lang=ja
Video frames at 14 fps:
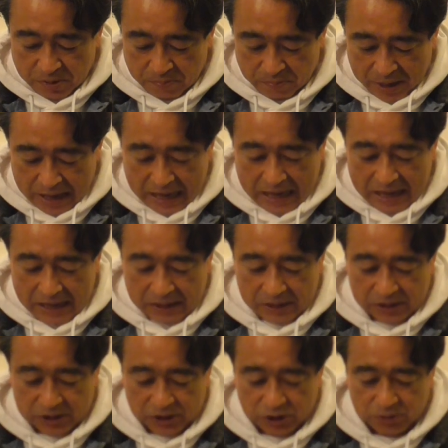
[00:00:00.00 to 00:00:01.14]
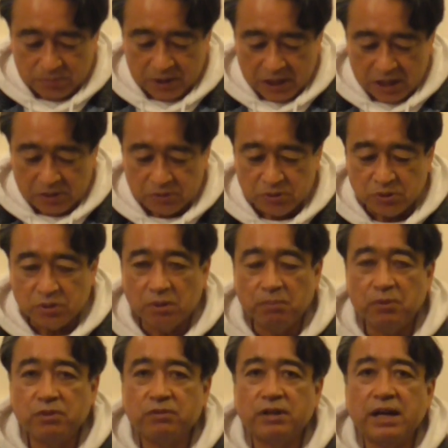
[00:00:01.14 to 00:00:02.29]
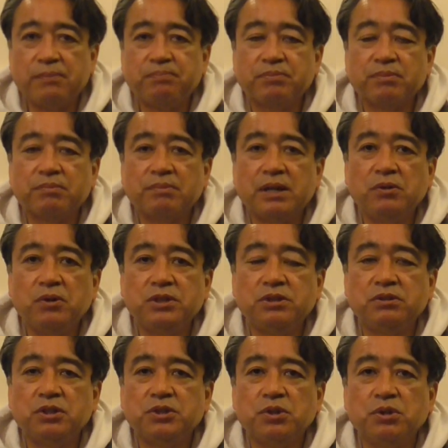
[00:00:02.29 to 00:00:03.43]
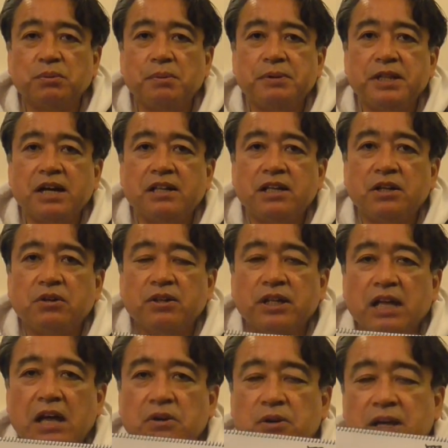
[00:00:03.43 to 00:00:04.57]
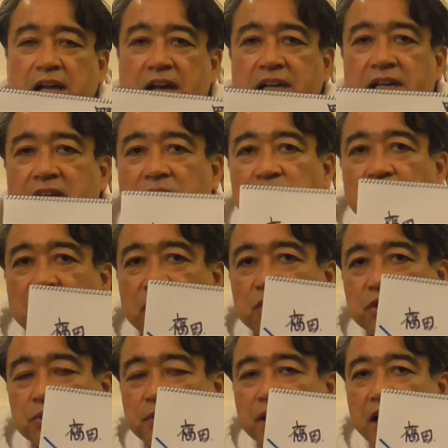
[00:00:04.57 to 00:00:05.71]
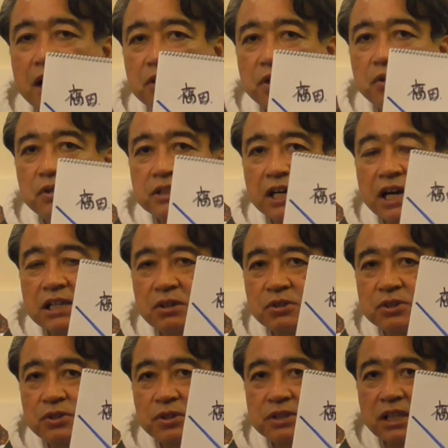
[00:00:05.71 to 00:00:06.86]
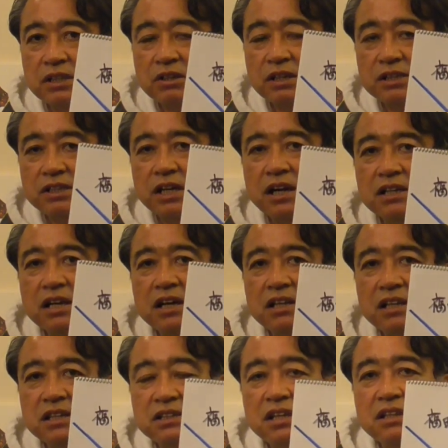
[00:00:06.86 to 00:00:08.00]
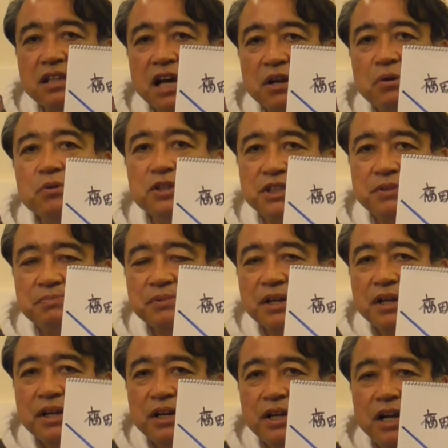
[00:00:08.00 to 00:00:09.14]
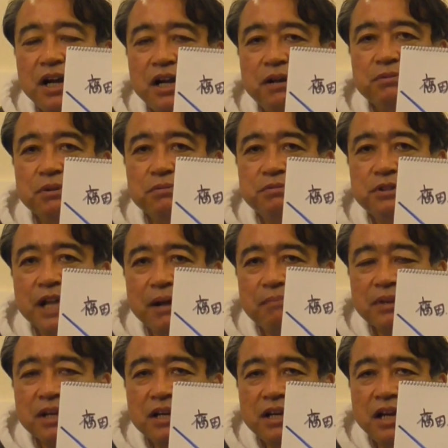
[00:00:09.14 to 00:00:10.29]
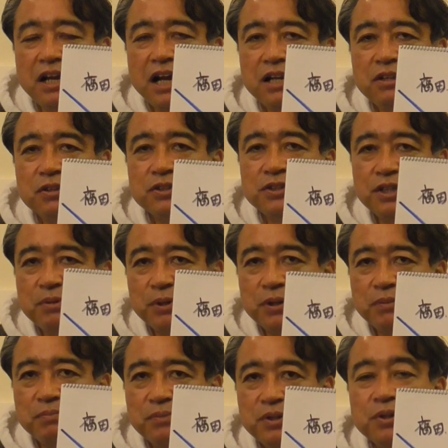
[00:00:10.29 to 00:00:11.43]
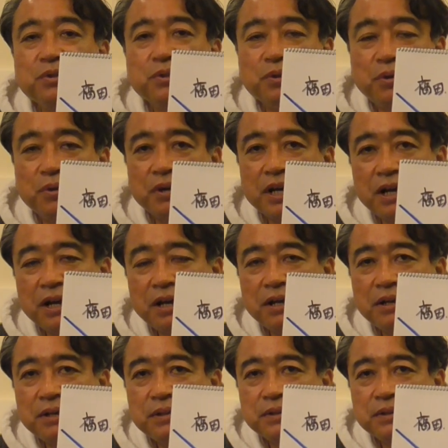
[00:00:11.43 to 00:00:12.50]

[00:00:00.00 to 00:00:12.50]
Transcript: まあ、守備でいうと僕は野口君のショートも見たいんだけどあの外野のあの守備範囲の広さ肩の強さっていうのは捨てがたいんでセンター野口レフト福田ライト杉本というところかな、